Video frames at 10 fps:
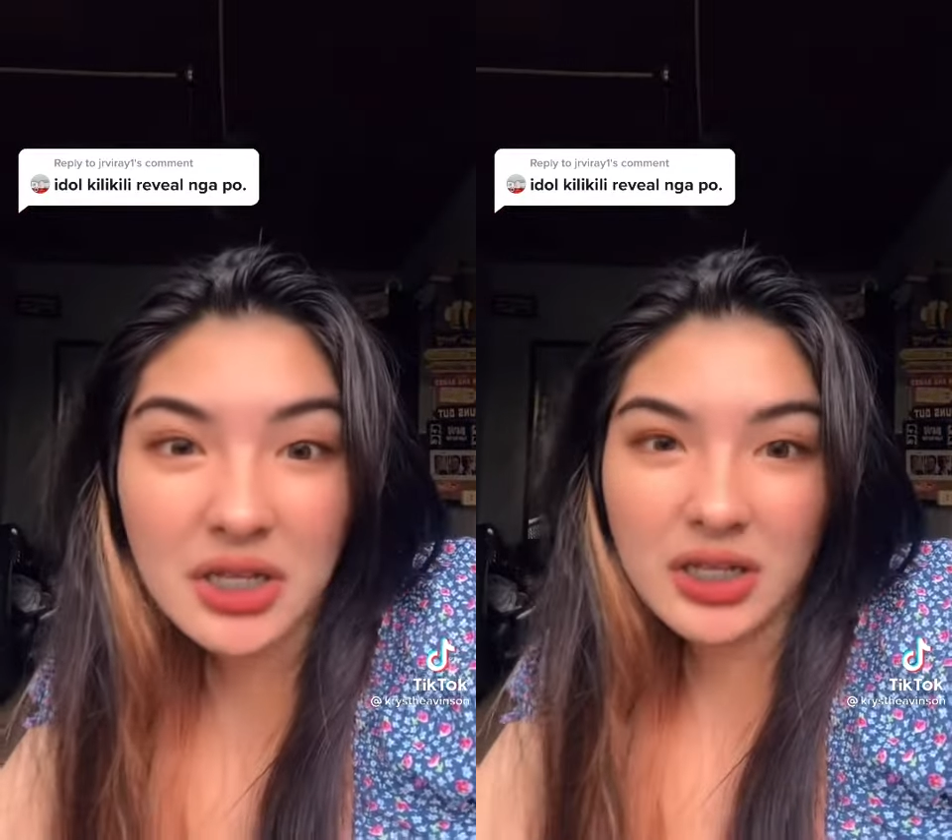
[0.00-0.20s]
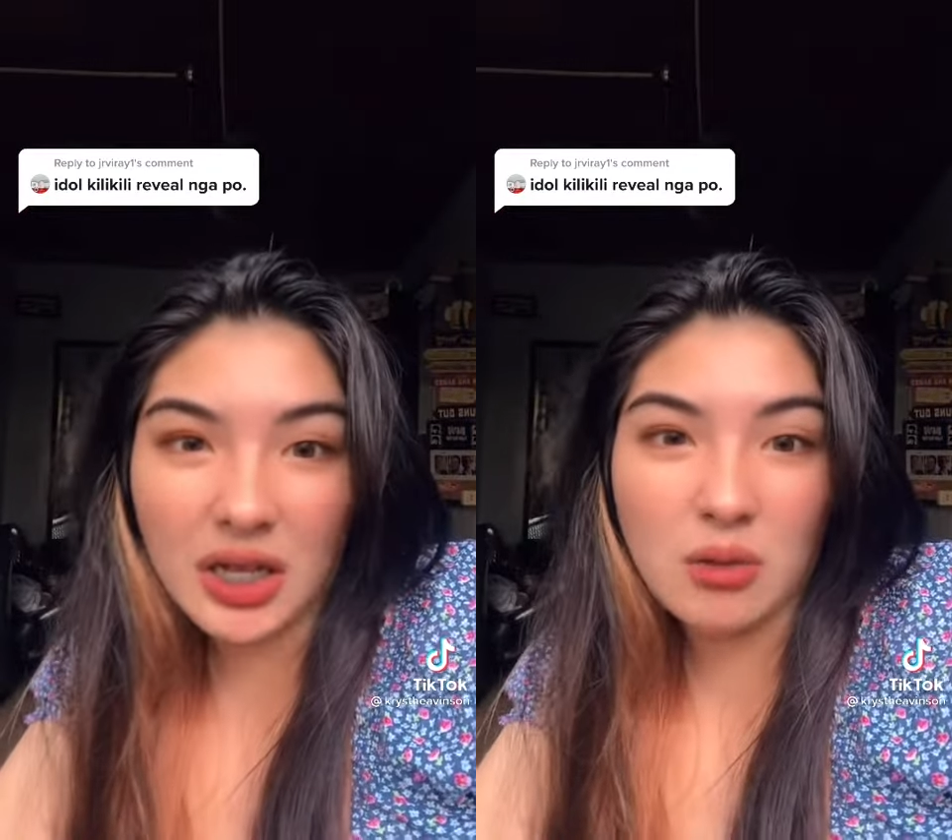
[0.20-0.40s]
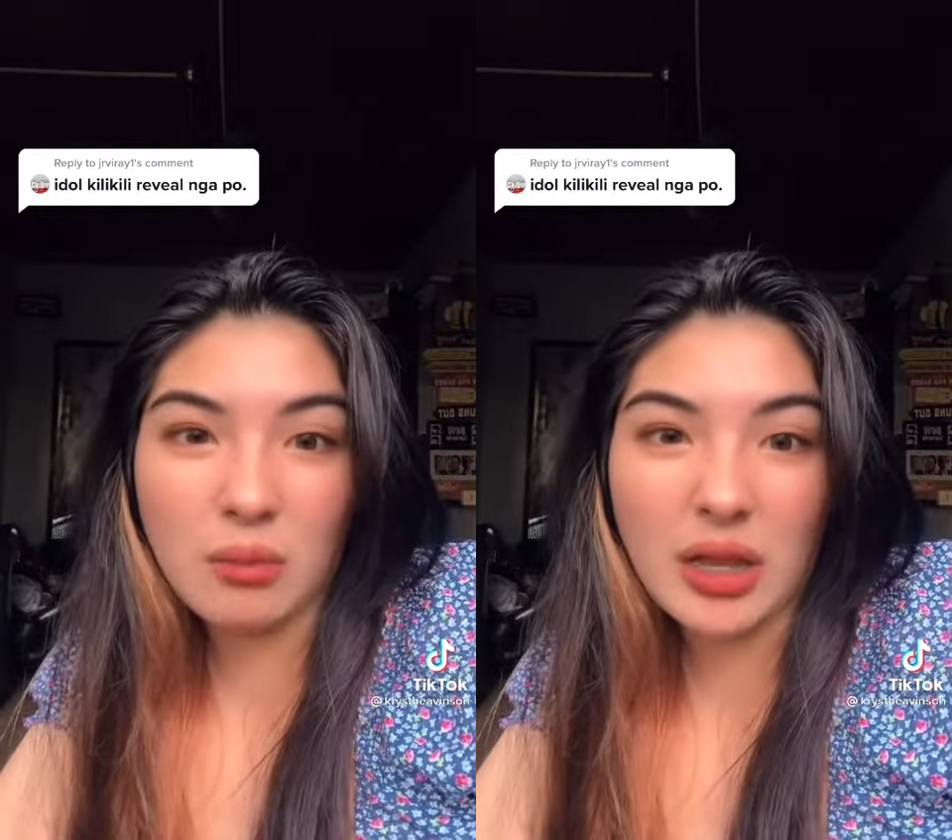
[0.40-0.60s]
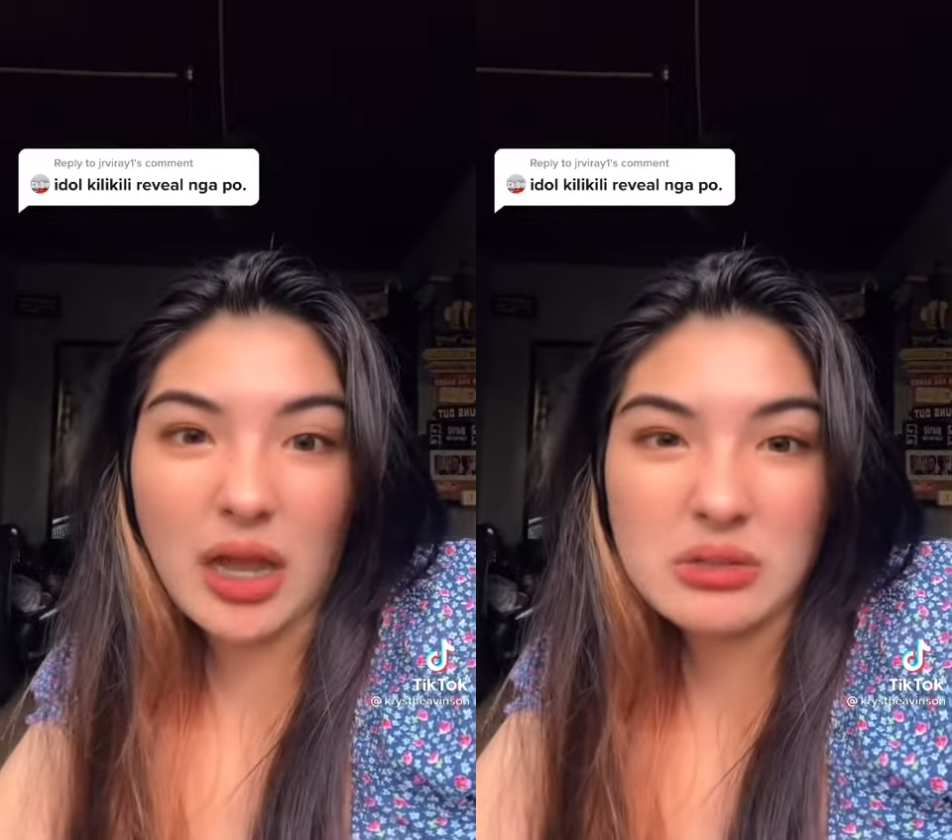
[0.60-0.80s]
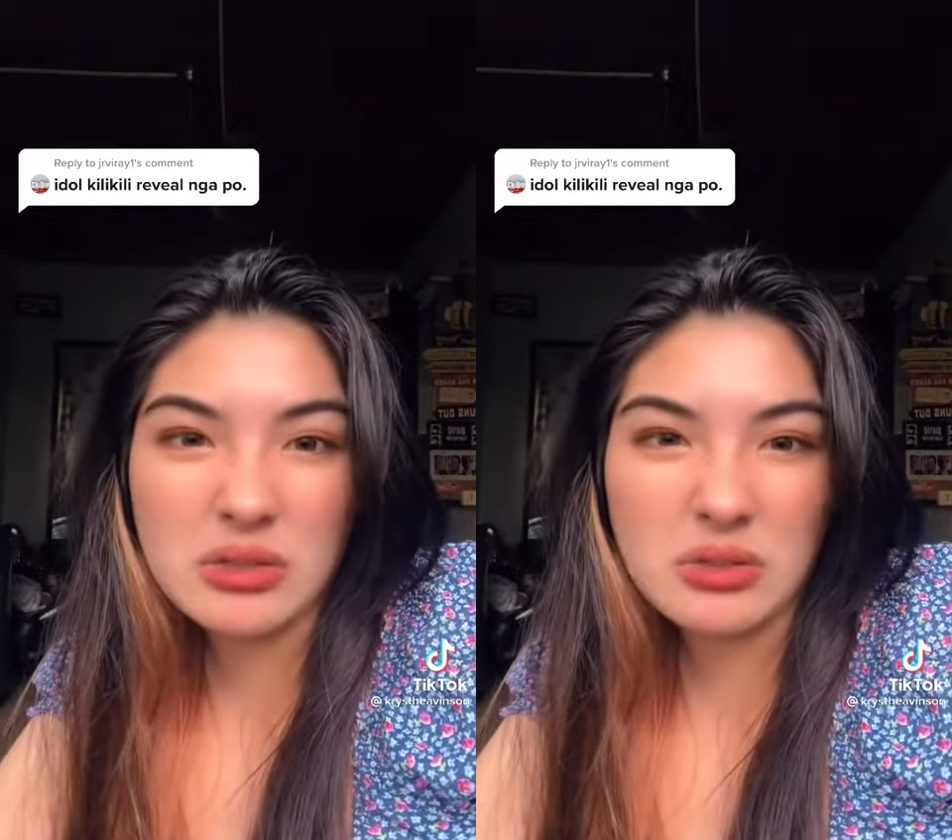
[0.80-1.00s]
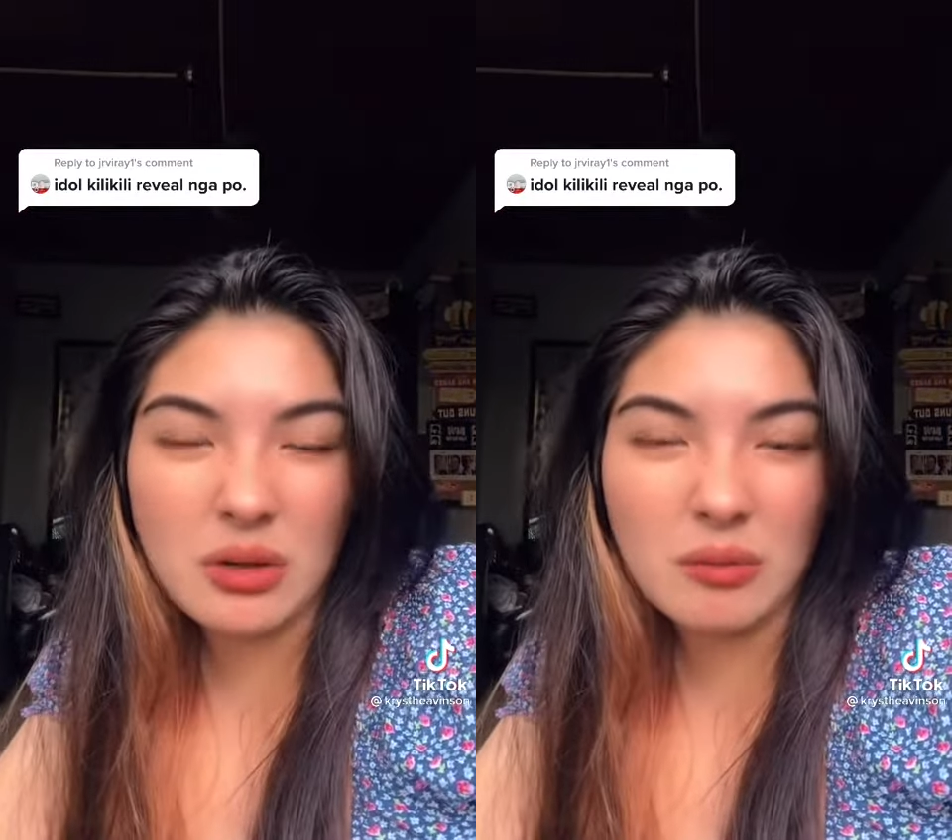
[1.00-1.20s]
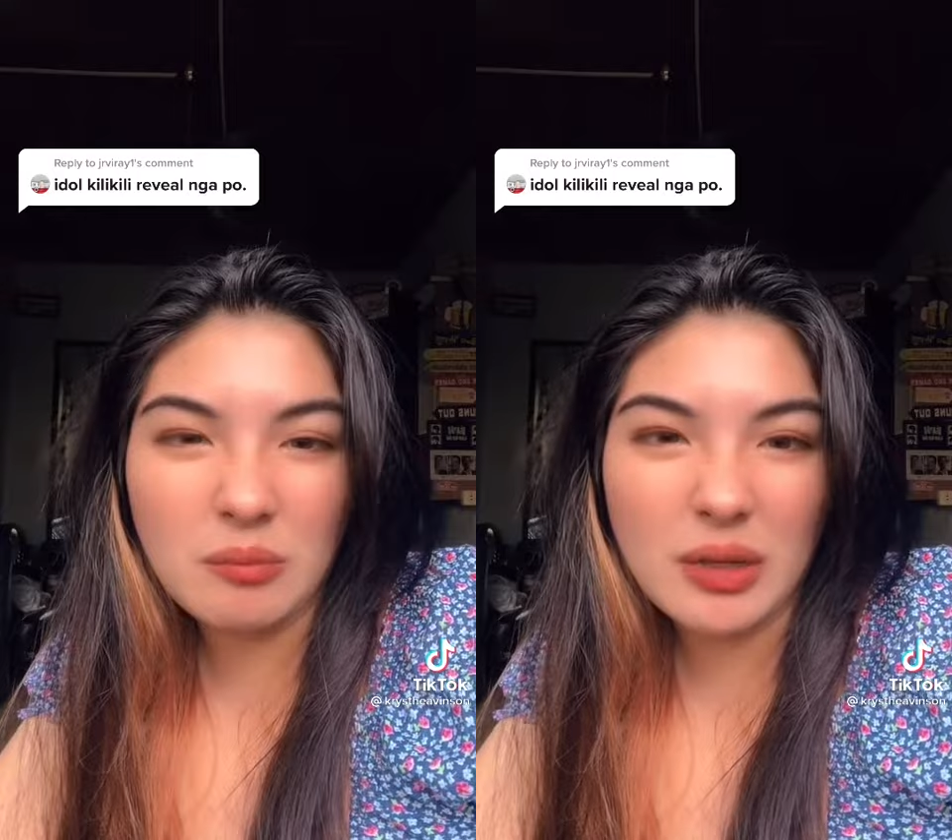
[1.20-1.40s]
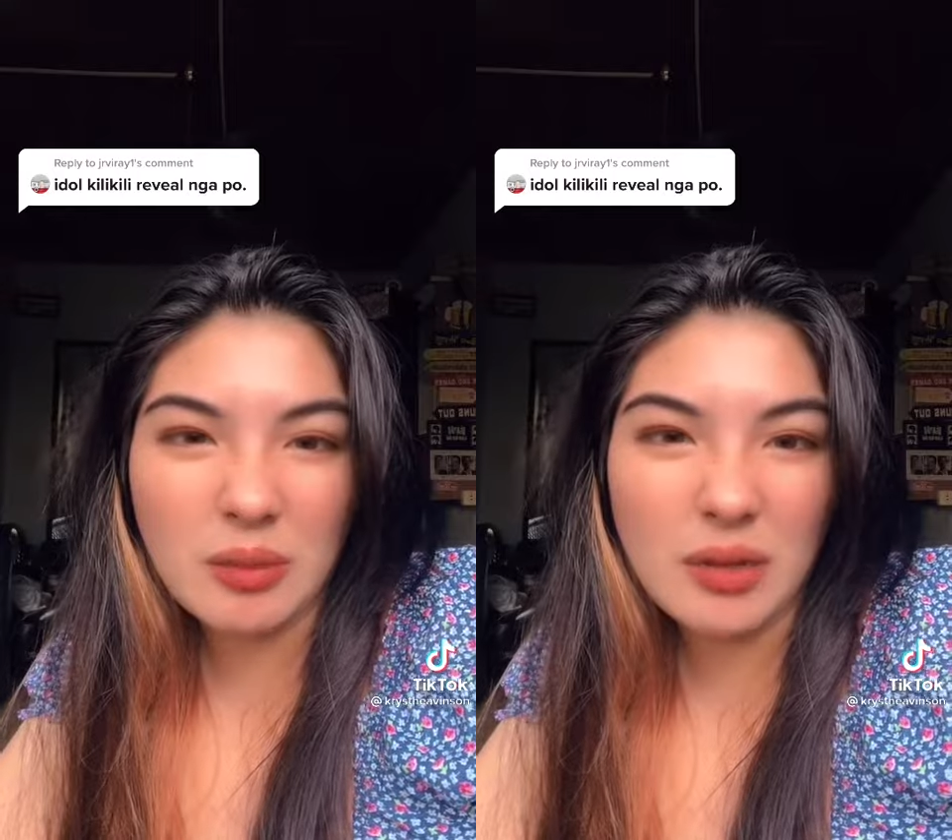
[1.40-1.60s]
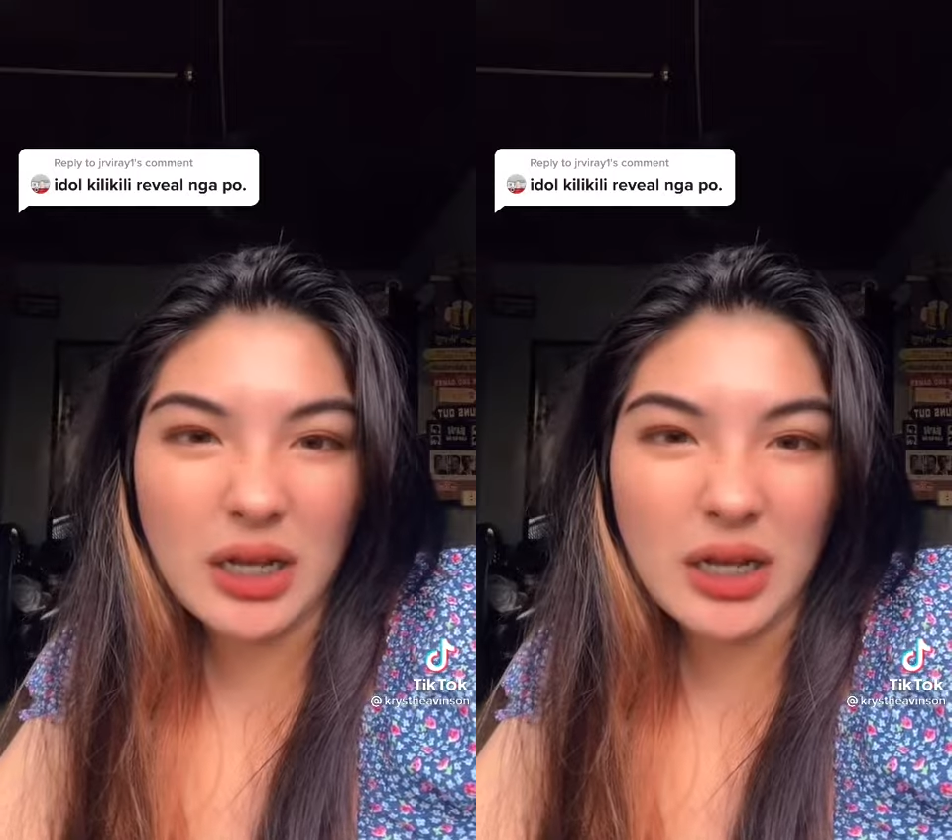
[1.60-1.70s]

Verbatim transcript: Kayo may kagustuhan magparebil